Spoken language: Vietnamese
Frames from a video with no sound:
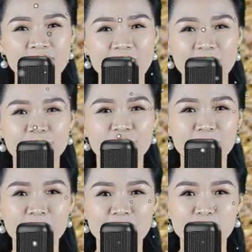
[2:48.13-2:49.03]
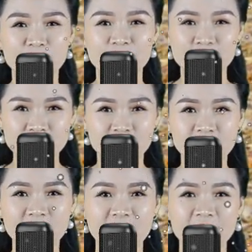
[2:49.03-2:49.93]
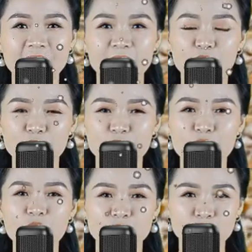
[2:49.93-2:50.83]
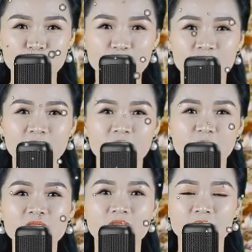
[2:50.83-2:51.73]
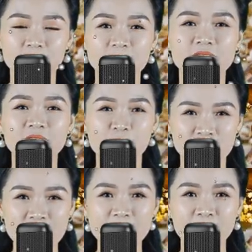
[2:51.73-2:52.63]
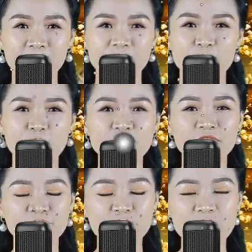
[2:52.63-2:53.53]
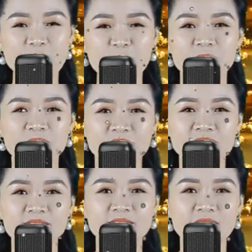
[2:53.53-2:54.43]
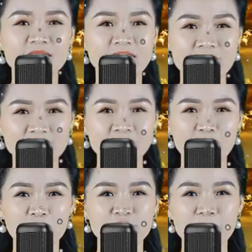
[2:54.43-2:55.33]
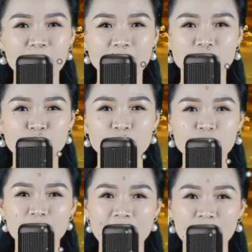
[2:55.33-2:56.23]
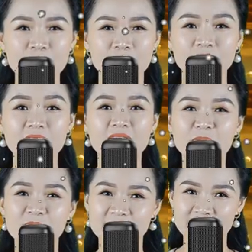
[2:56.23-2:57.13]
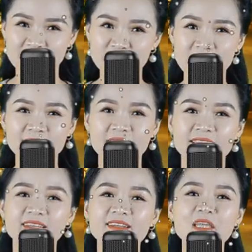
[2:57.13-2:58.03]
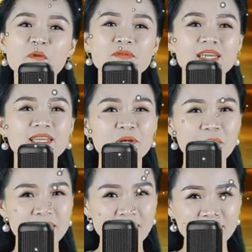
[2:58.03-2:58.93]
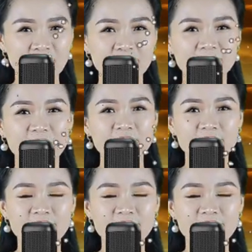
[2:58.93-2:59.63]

trong năm này, quý mệnh chủ nên tránh chuyện bé xé ra to với những mâu thuẫn vụn vặt có thể xảy ra trong gia đạo. Lòng tin là chìa khóa giúp đời sống hôn nhân luôn được thuận hòa, êm